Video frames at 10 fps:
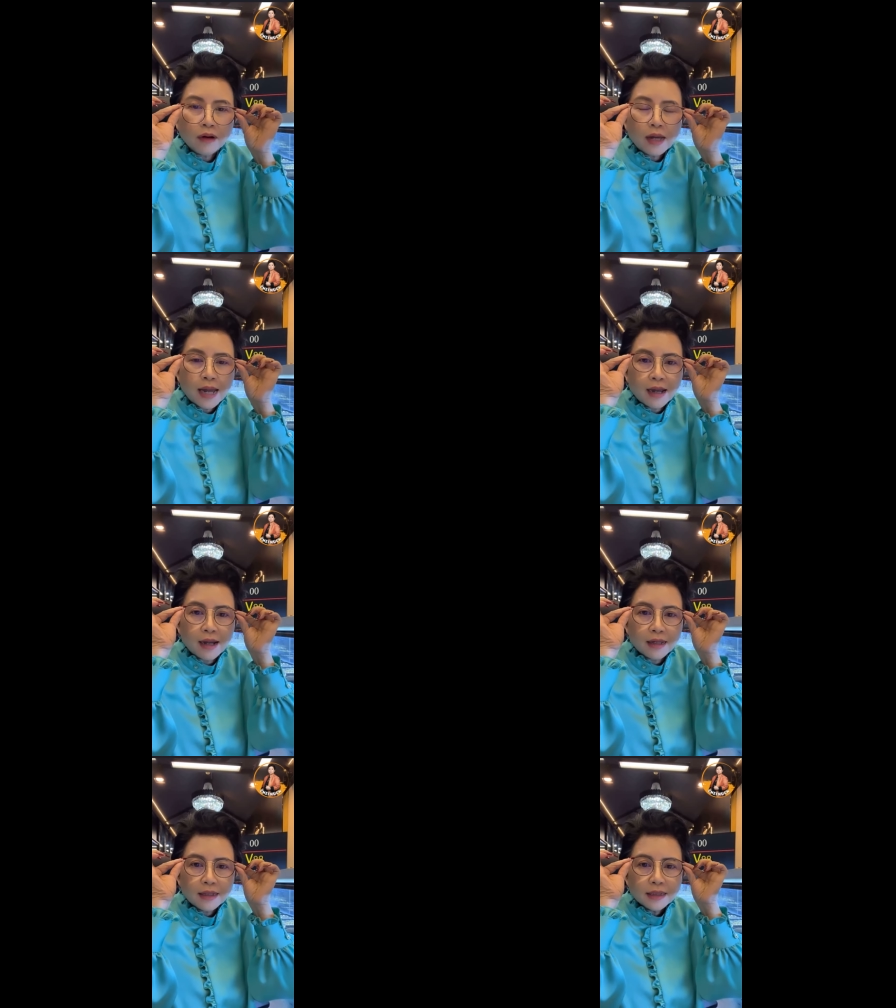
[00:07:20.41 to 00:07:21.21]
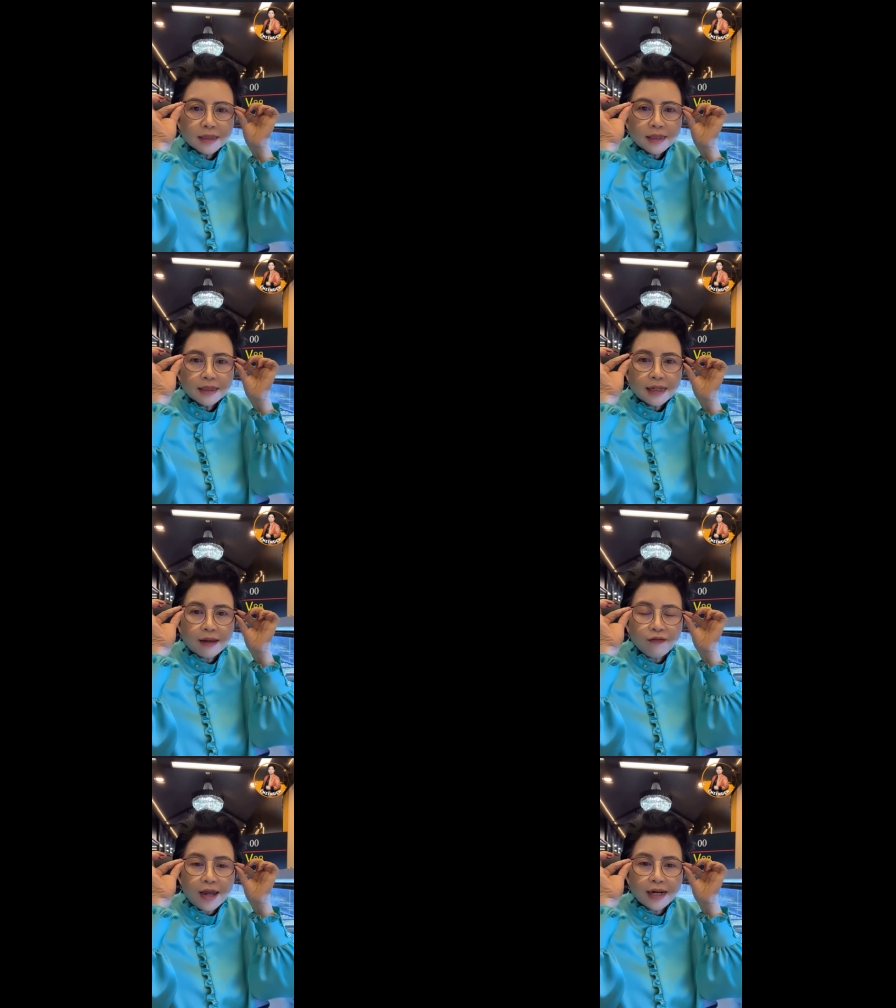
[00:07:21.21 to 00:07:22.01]
อ่า ไอ้
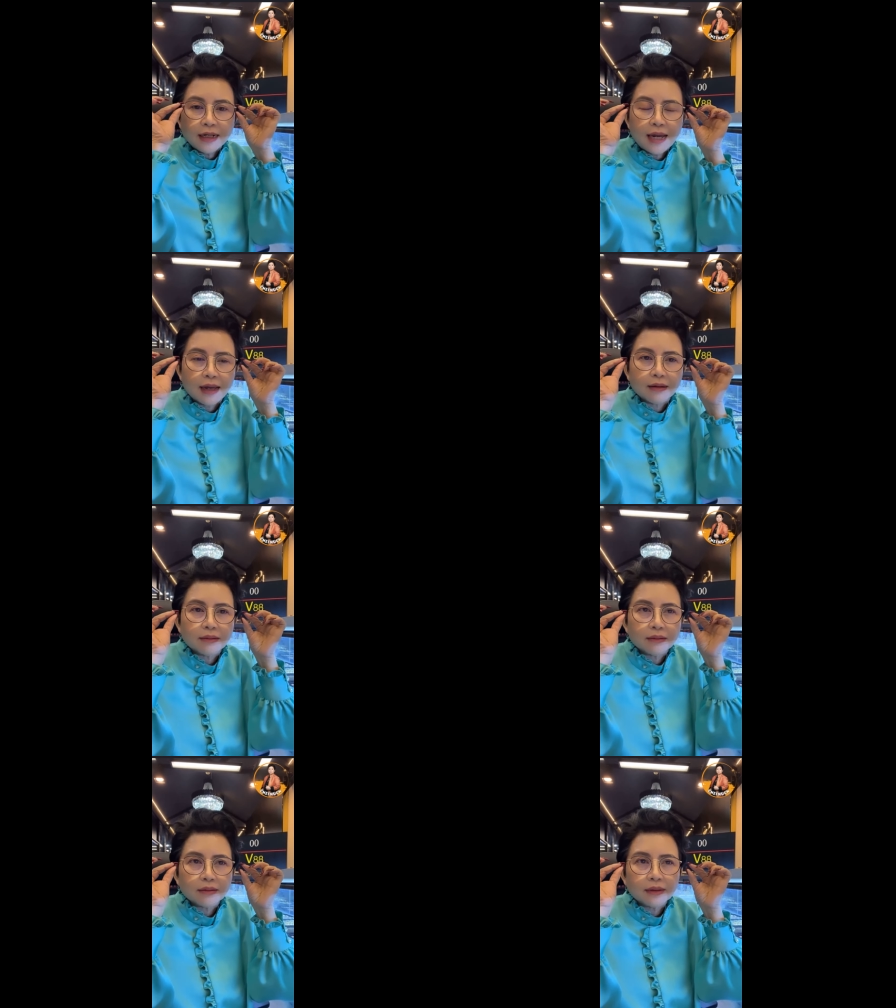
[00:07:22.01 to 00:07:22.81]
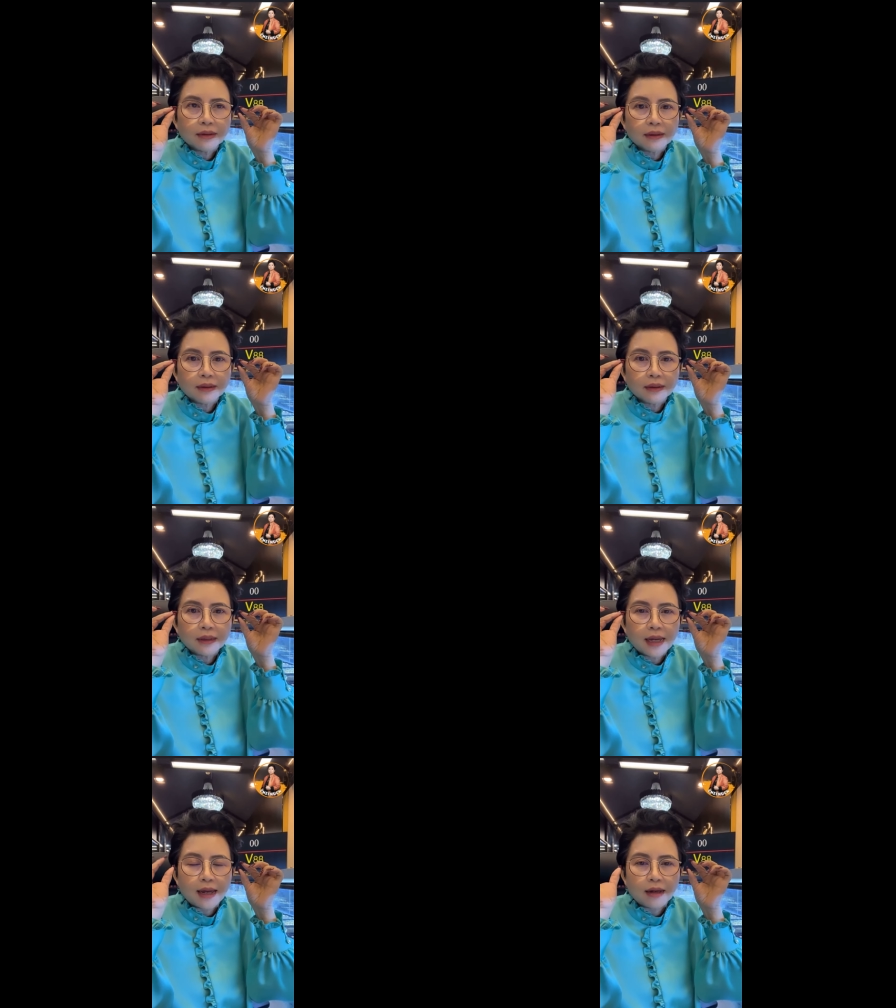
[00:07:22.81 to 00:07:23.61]
แว่นเนี่ย
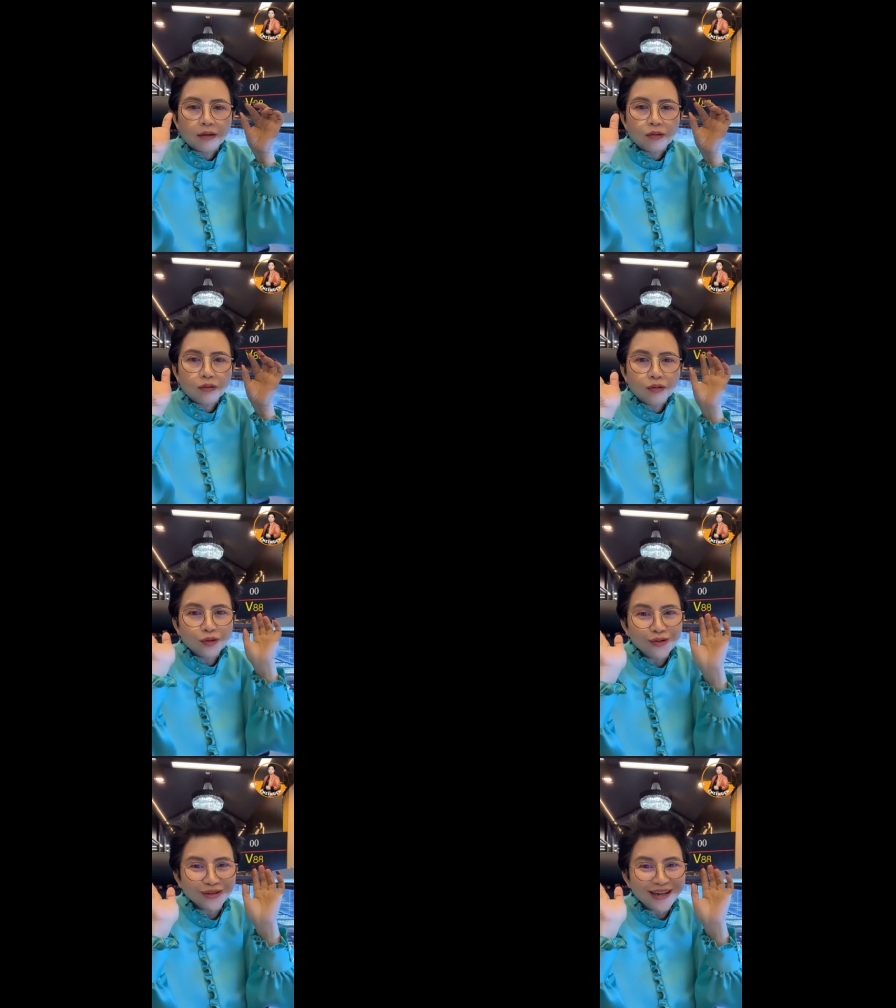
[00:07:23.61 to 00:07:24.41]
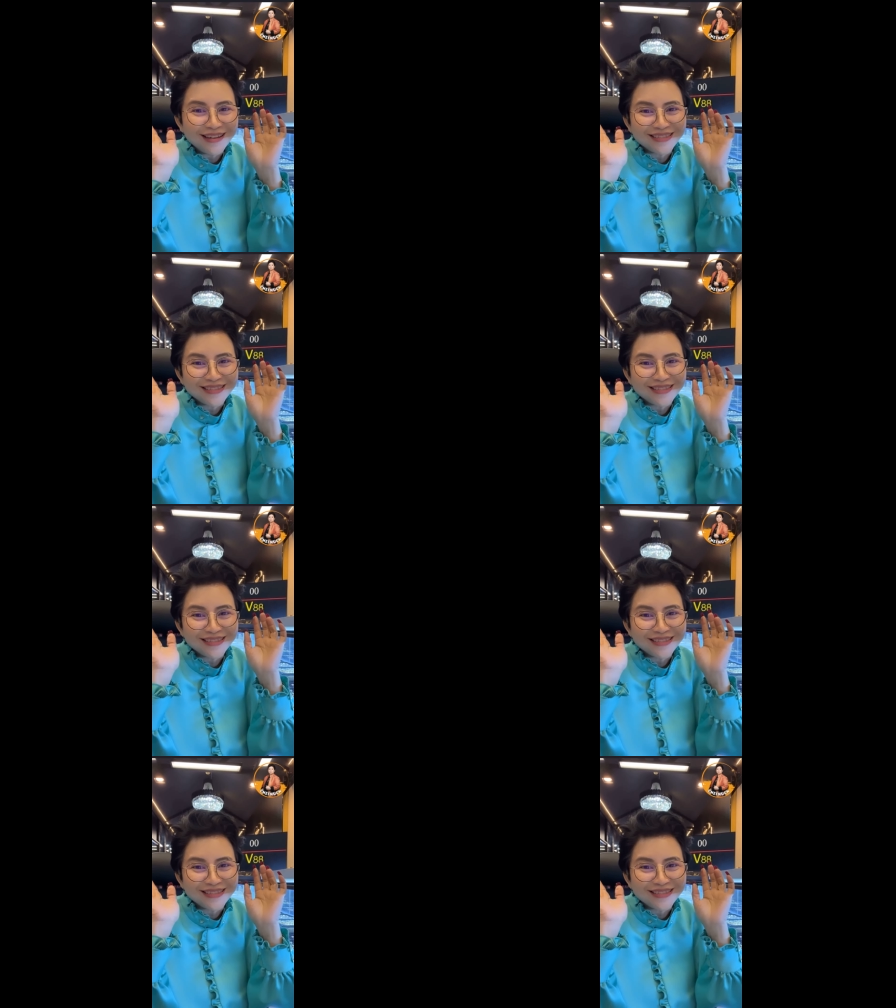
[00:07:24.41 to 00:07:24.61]
อ่าคุณครูต้อง